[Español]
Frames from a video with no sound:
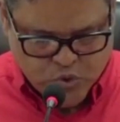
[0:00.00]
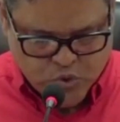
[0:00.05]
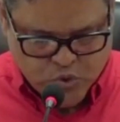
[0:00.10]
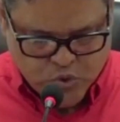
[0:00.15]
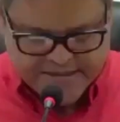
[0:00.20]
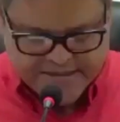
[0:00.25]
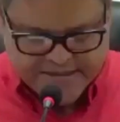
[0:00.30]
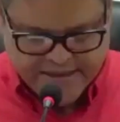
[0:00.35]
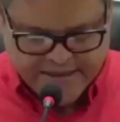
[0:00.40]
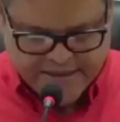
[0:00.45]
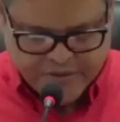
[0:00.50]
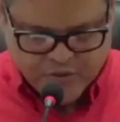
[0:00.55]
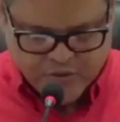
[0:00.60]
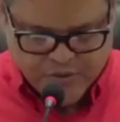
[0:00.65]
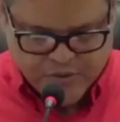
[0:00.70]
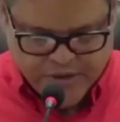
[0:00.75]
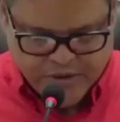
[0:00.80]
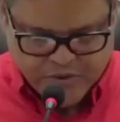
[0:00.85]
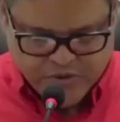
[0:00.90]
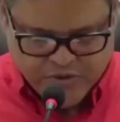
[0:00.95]
y se
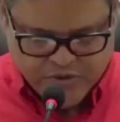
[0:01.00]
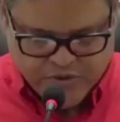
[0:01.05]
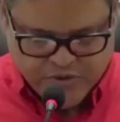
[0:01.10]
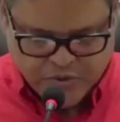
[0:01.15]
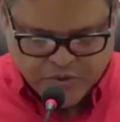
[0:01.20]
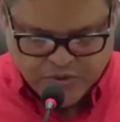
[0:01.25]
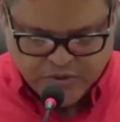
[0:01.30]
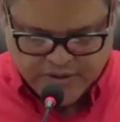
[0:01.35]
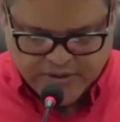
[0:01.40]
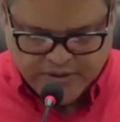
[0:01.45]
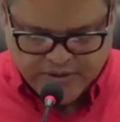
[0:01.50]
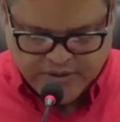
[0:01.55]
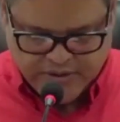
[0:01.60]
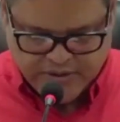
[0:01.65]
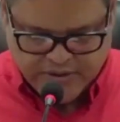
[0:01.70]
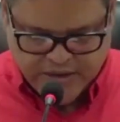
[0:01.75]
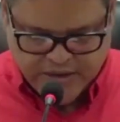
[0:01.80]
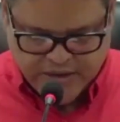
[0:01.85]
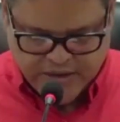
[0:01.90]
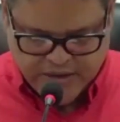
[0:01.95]
retuvieron
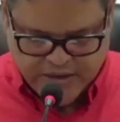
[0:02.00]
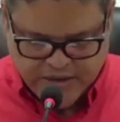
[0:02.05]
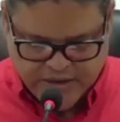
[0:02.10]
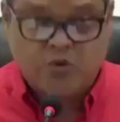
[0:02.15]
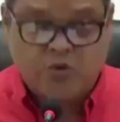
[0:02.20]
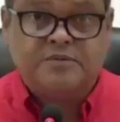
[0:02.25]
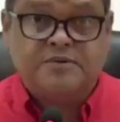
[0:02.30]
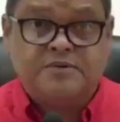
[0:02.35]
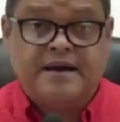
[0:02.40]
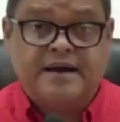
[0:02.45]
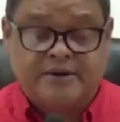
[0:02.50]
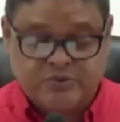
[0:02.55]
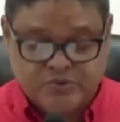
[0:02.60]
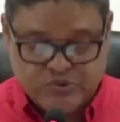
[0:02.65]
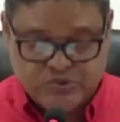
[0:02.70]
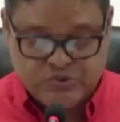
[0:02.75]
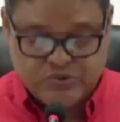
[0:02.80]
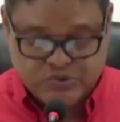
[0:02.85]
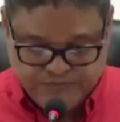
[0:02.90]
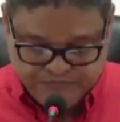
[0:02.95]
134 vehículos
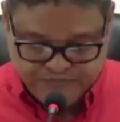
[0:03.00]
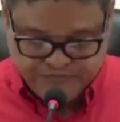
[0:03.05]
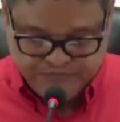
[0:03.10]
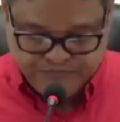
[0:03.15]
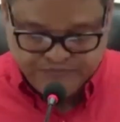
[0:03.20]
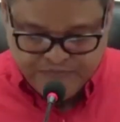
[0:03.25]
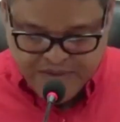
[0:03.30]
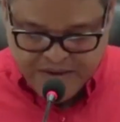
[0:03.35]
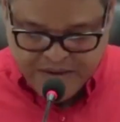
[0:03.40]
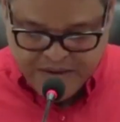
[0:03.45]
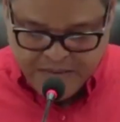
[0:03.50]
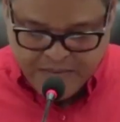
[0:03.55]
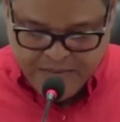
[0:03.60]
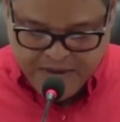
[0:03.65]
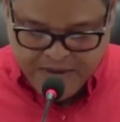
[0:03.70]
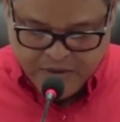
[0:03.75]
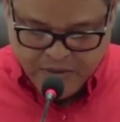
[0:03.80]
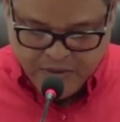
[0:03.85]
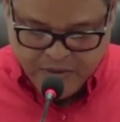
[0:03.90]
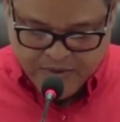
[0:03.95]
livianos,
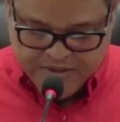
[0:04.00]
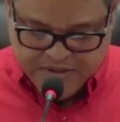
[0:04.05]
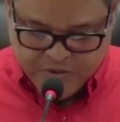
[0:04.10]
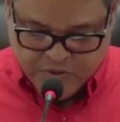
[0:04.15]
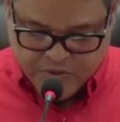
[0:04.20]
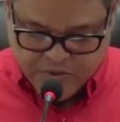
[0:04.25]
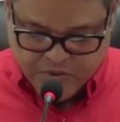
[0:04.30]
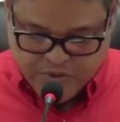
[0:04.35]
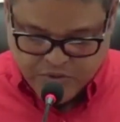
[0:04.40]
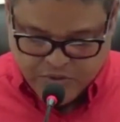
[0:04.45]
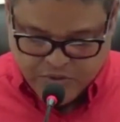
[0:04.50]
1.981